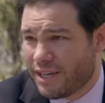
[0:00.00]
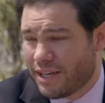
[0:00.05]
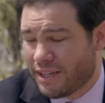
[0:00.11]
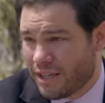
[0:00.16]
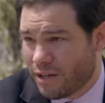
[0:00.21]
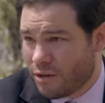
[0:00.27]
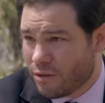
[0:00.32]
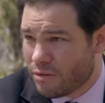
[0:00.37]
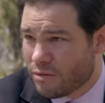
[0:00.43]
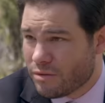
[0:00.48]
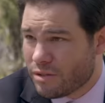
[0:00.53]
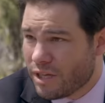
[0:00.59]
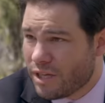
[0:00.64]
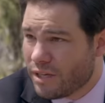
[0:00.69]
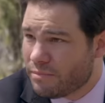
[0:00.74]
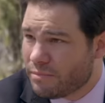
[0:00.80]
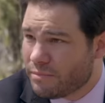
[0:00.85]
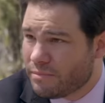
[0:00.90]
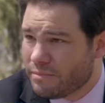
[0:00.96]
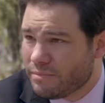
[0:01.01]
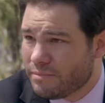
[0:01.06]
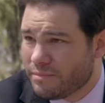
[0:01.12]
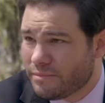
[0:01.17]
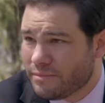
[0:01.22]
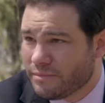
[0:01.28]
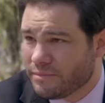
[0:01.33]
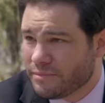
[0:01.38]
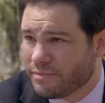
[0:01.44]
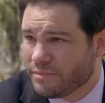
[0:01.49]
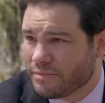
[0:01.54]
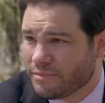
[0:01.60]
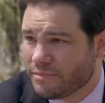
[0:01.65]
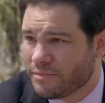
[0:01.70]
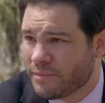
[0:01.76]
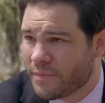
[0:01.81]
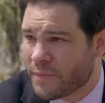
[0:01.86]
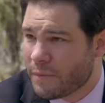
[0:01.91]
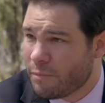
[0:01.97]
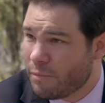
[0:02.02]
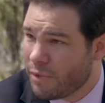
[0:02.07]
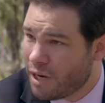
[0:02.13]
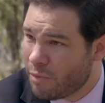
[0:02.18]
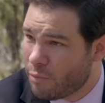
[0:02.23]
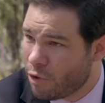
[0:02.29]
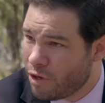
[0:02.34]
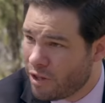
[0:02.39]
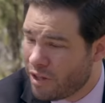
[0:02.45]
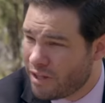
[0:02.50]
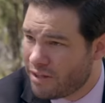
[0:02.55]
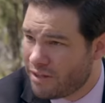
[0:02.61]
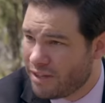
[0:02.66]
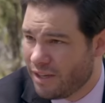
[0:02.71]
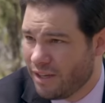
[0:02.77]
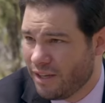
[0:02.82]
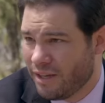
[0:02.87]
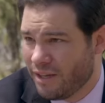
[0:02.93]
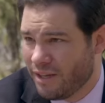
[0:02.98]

que te conocí me enamoré de ti?